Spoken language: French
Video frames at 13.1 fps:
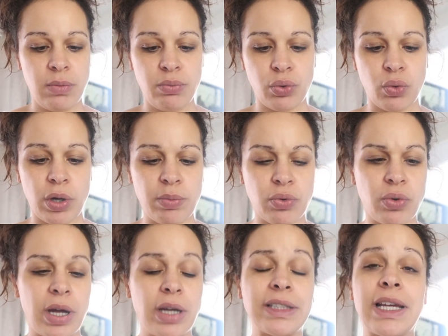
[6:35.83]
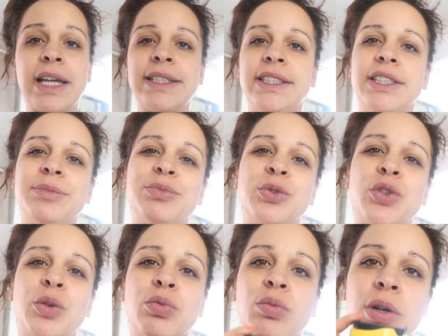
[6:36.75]
Pourquoi, pourquoi Ah si,
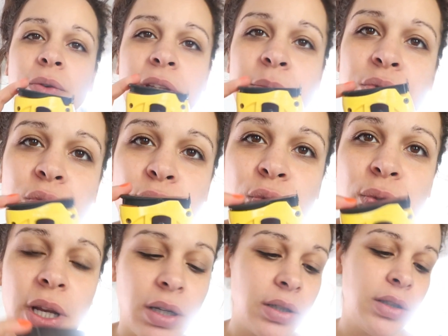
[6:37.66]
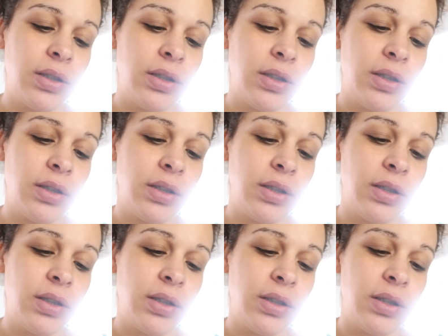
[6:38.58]
autant pour moi. On plus juste là.